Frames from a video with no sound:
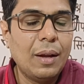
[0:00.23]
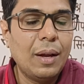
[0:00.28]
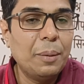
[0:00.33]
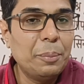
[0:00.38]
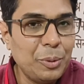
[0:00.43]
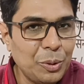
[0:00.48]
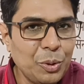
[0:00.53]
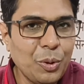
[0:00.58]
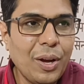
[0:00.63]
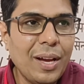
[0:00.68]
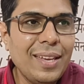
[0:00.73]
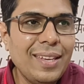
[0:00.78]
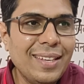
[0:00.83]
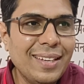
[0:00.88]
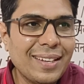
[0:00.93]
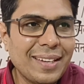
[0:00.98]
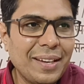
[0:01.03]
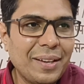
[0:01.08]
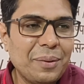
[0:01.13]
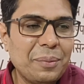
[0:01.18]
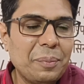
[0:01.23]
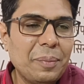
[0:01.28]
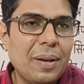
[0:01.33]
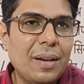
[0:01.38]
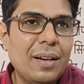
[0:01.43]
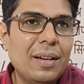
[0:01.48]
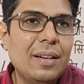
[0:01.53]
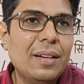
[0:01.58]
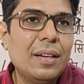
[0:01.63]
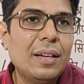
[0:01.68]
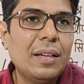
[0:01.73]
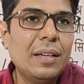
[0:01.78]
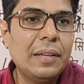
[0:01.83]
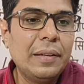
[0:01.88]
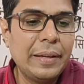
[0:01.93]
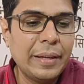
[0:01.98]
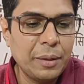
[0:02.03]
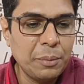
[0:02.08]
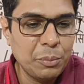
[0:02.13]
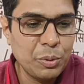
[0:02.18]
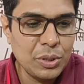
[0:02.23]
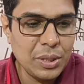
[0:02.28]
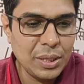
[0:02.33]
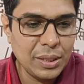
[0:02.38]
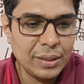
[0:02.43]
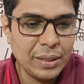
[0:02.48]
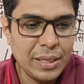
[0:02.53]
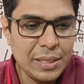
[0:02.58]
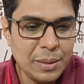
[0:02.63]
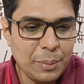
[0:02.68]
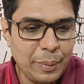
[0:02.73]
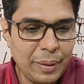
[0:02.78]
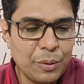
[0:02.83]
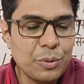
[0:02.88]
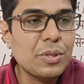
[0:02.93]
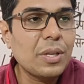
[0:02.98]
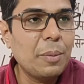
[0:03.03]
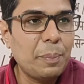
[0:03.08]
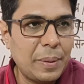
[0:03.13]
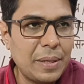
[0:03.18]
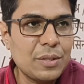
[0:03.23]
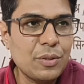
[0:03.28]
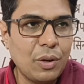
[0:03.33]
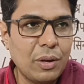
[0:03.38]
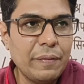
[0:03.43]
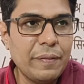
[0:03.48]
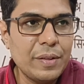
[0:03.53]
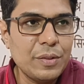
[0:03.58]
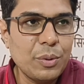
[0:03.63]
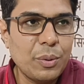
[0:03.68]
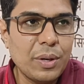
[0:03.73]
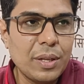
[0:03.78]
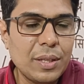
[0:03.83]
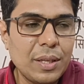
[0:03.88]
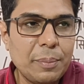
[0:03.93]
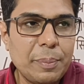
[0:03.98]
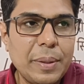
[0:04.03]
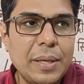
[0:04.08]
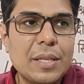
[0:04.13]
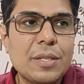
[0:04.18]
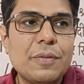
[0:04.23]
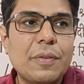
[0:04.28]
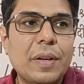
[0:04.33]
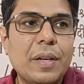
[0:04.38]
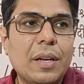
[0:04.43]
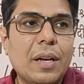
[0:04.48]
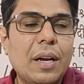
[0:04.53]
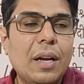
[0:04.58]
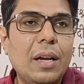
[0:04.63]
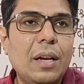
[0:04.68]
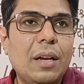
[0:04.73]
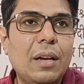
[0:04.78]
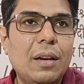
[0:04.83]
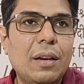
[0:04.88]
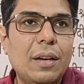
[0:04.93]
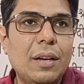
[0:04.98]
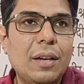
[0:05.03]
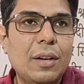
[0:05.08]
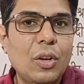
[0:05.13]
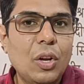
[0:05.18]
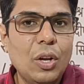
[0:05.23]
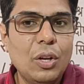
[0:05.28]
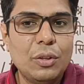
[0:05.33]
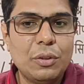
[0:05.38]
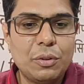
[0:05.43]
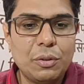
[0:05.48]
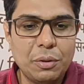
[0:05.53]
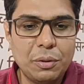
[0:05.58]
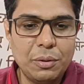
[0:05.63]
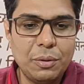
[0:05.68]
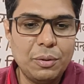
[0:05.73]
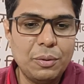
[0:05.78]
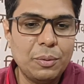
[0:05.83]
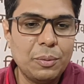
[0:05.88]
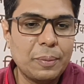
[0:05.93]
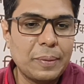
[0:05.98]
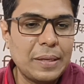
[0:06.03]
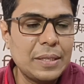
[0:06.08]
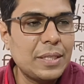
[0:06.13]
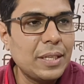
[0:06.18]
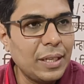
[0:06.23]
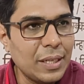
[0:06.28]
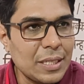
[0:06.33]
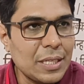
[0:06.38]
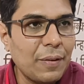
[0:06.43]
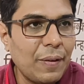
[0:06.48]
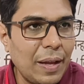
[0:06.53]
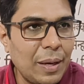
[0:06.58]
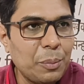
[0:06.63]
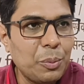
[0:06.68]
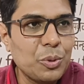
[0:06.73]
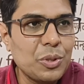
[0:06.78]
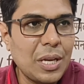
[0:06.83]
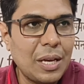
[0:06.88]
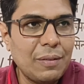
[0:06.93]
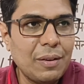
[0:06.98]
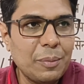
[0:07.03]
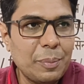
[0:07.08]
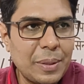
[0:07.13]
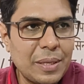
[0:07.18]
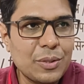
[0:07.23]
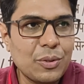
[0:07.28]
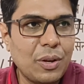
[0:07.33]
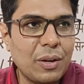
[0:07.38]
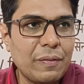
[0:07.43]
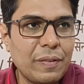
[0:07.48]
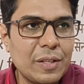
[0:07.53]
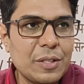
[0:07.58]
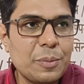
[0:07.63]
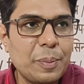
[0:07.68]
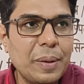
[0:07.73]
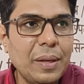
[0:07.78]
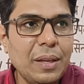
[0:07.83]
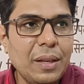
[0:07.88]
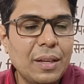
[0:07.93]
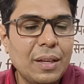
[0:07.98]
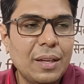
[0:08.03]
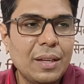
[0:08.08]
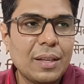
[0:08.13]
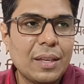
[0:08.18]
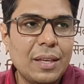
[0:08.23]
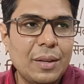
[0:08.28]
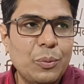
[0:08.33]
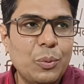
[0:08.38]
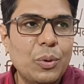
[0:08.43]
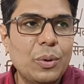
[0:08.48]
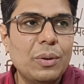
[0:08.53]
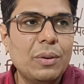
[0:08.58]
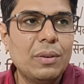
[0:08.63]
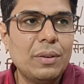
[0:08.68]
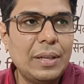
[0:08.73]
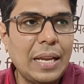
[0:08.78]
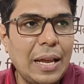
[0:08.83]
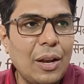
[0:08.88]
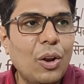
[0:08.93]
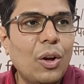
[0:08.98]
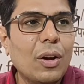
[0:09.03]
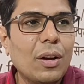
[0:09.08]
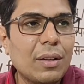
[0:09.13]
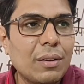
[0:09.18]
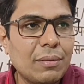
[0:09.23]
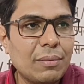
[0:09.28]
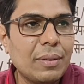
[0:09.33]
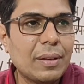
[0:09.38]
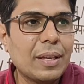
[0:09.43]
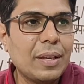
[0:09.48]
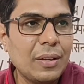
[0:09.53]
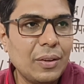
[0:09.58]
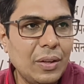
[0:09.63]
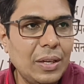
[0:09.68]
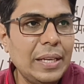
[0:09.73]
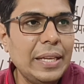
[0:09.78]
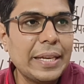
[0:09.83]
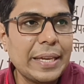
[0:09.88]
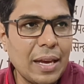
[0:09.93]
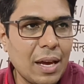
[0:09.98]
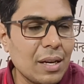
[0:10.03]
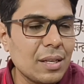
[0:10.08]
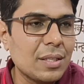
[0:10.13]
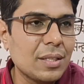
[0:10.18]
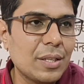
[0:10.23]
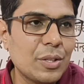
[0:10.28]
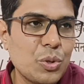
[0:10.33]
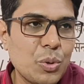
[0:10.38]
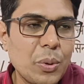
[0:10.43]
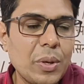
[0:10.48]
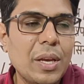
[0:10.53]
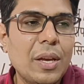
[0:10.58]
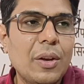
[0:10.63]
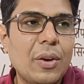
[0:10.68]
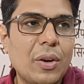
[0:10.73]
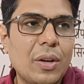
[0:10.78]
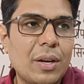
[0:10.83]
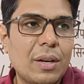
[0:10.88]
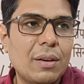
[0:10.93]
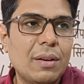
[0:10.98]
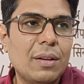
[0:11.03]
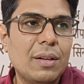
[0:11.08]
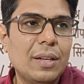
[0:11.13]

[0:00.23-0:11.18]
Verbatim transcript: अभी तो आई है खैर लेकिन मुझे लगता है जब एक उसका प्रेस कॉन्फ्रेंस हो रहा था पी एस वन का आ, तो किसी ने सवाल पूछा हमारा प्रेस कॉन्फ्रेंस में कि वो डायलॉग के लिए क्या रिसर्च हुई है और